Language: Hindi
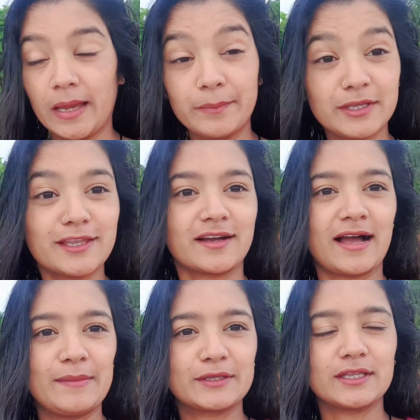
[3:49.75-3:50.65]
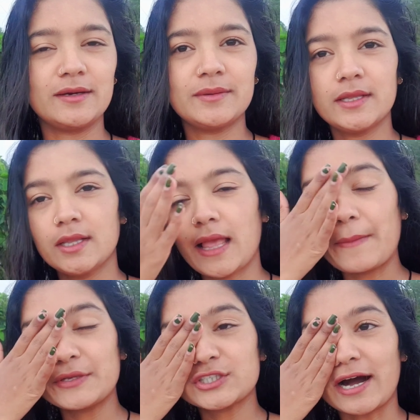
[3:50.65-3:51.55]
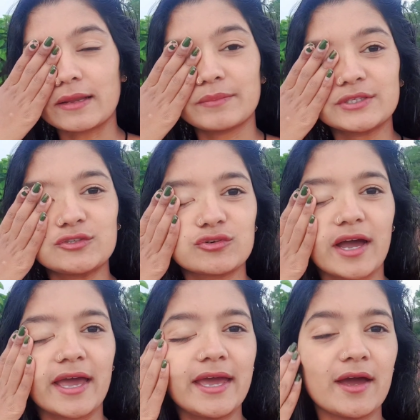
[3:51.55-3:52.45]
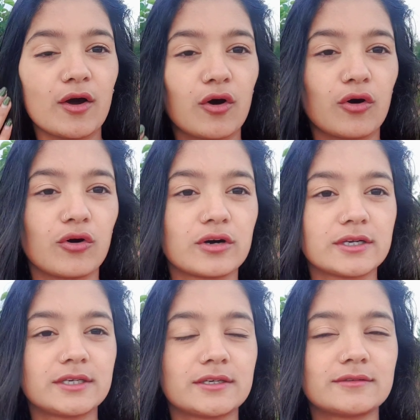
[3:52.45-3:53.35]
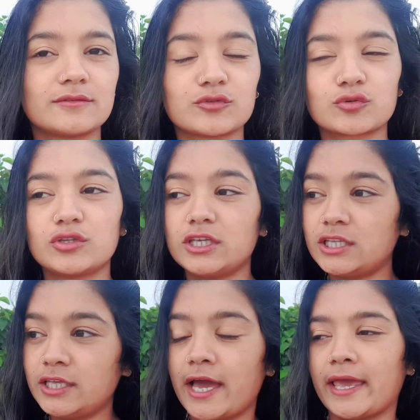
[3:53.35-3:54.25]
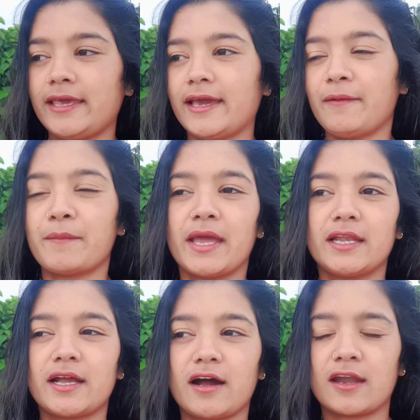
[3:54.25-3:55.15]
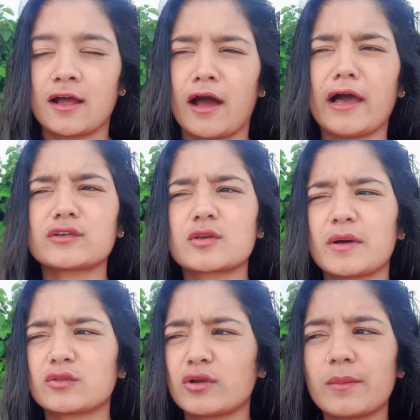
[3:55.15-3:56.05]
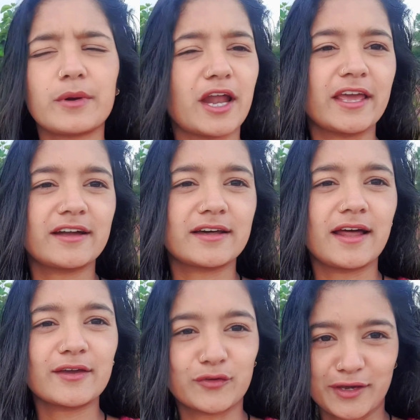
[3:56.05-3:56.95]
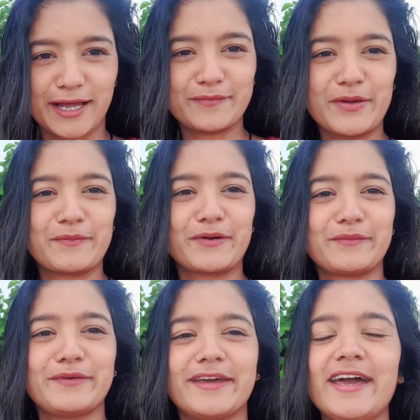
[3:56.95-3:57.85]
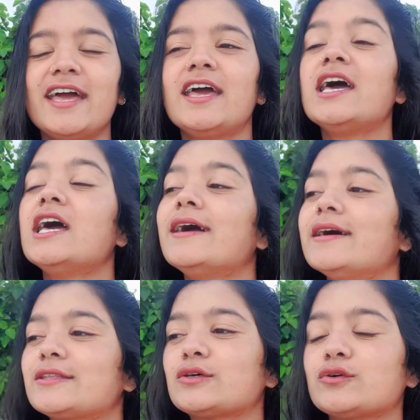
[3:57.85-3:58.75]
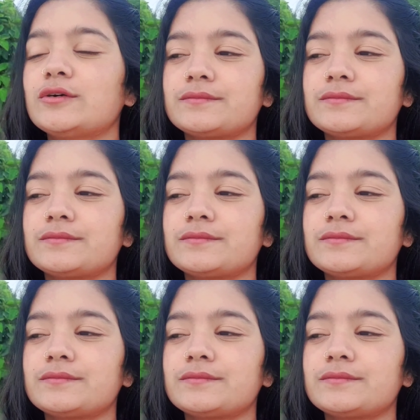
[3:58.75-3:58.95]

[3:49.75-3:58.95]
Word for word: अभी तक का मतलब अभी चार बज चुका है और उसको नींद ही आई है मैंने खाना खाया उसके बाद थोड़ा पढ़ाई करा क्योंकि कल पेपर भी है तो